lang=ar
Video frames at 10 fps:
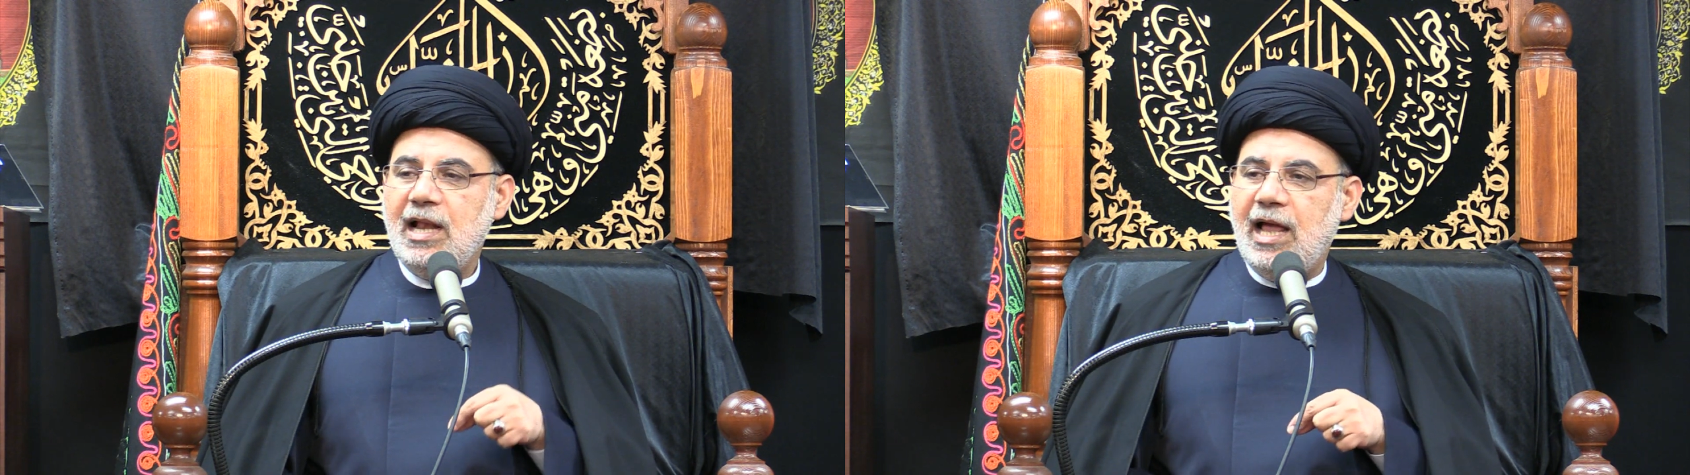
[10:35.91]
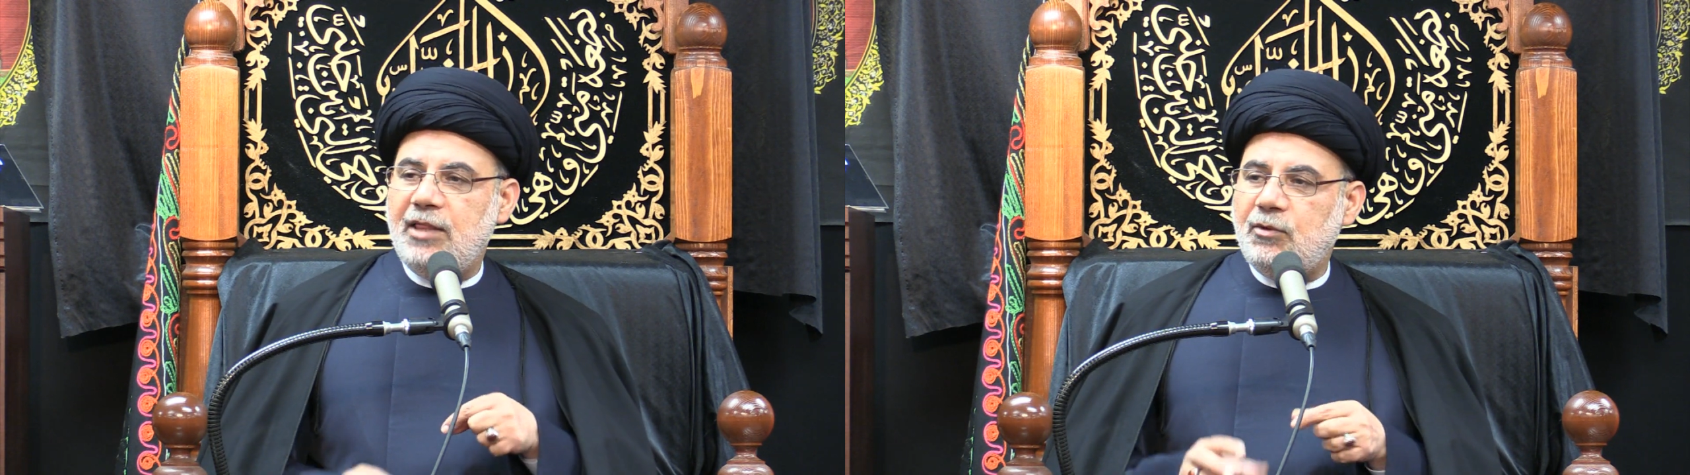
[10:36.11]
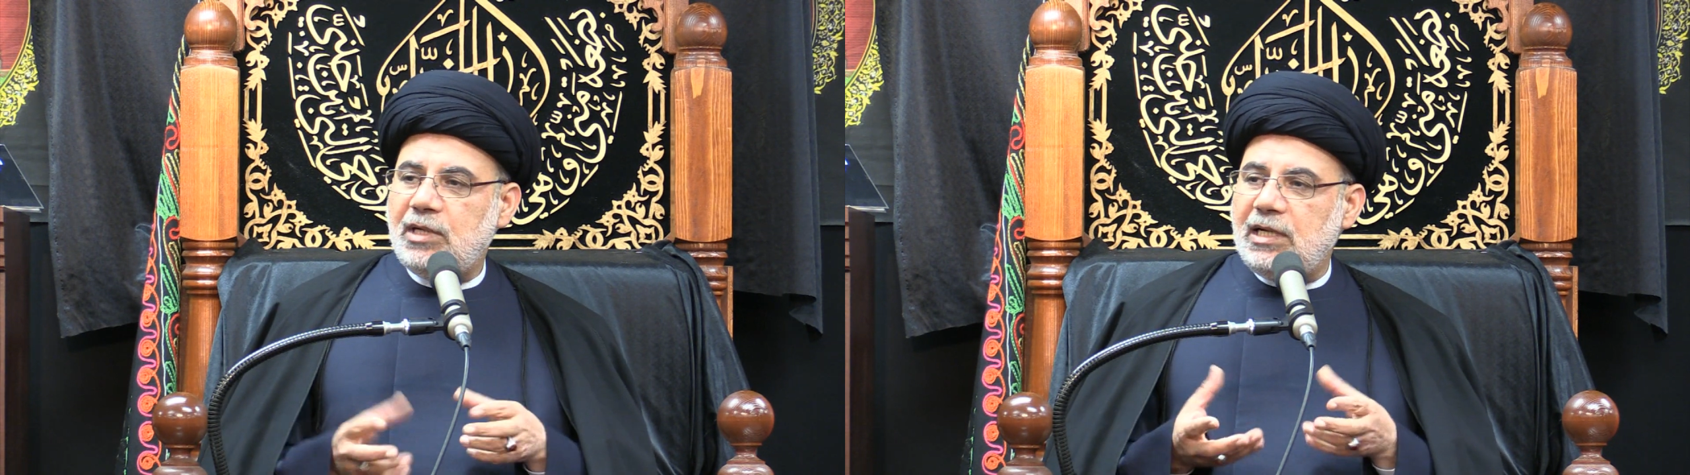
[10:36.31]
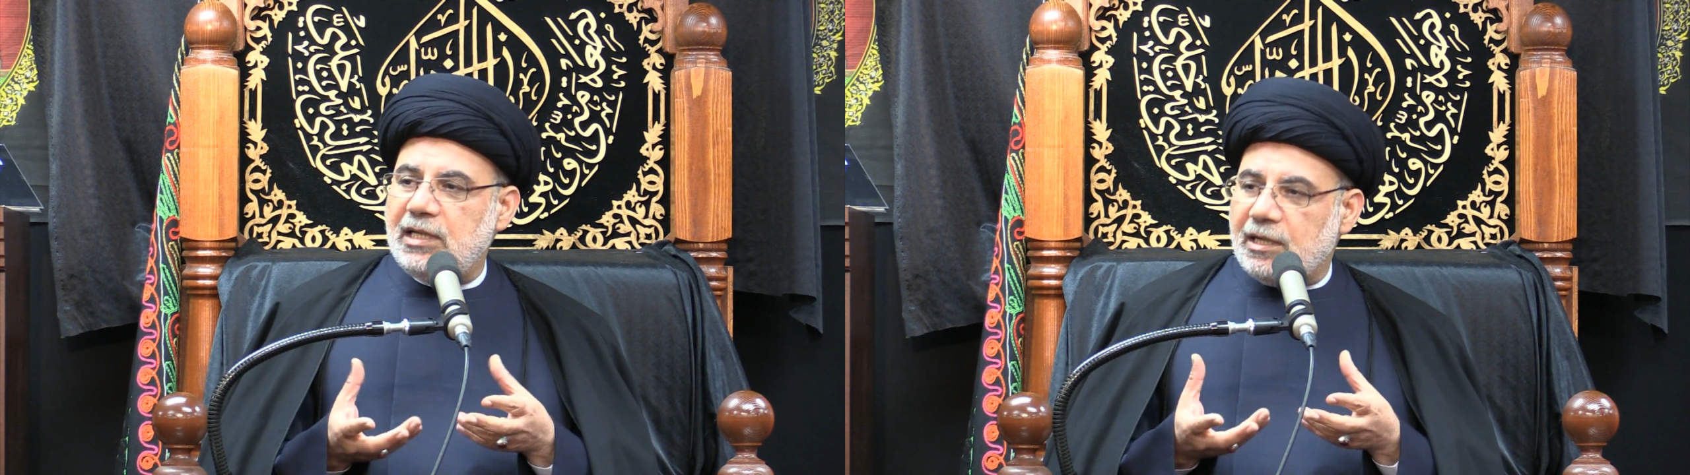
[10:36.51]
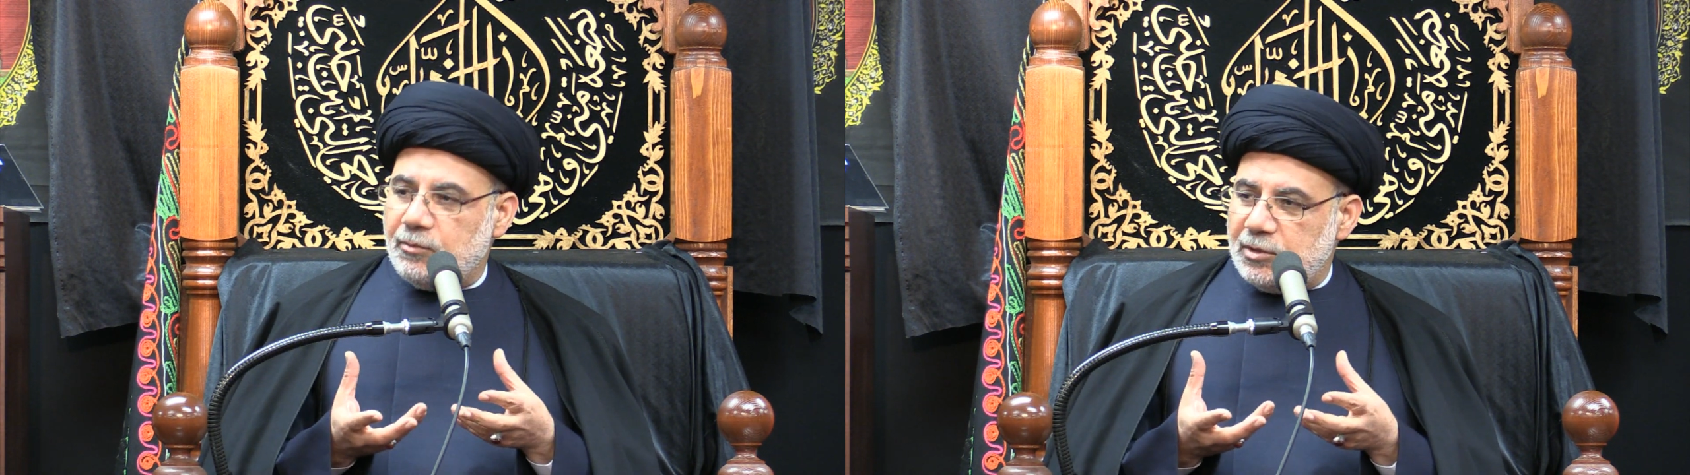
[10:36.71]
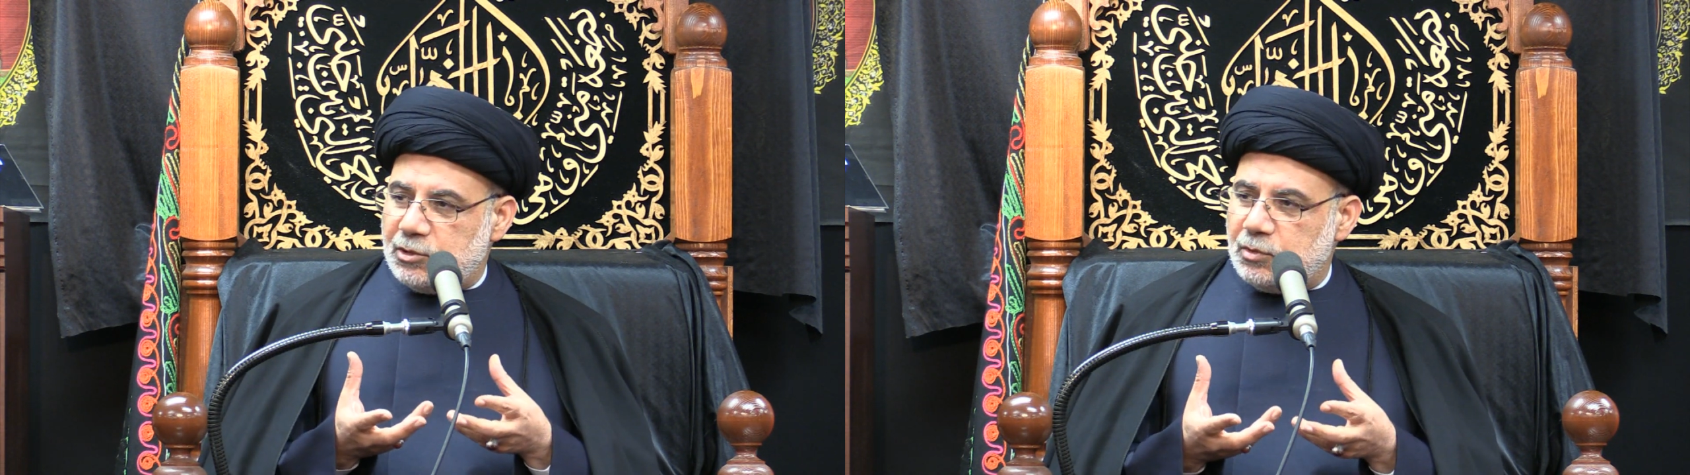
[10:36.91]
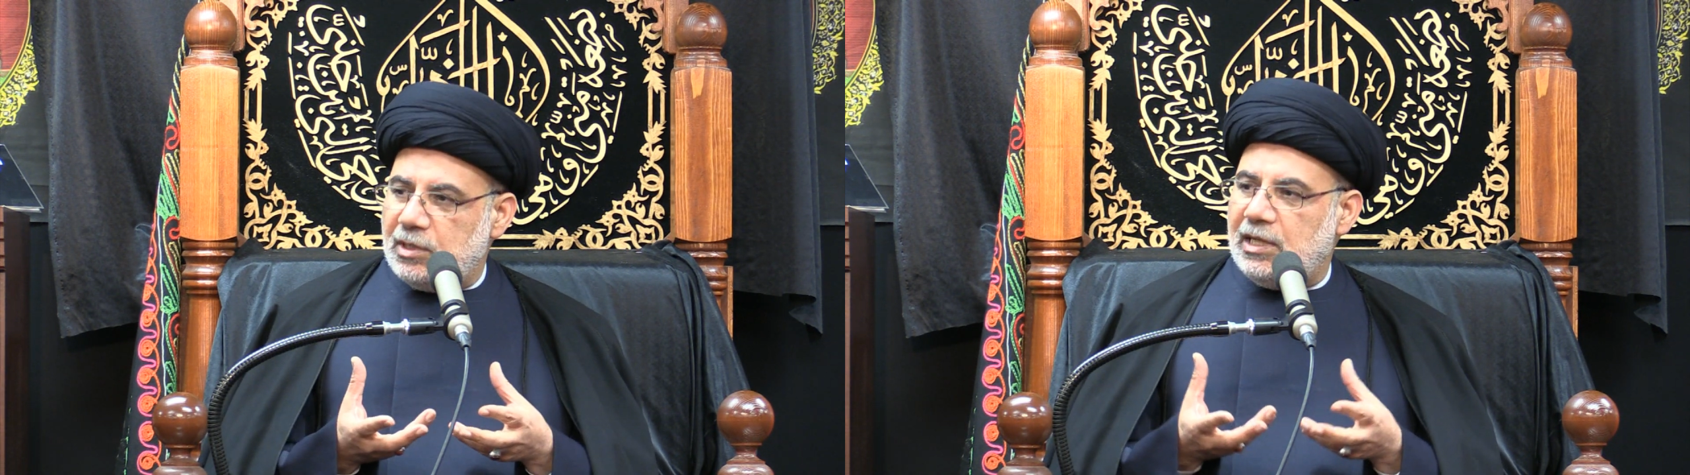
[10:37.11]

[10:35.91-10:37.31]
هذول اللي يروجون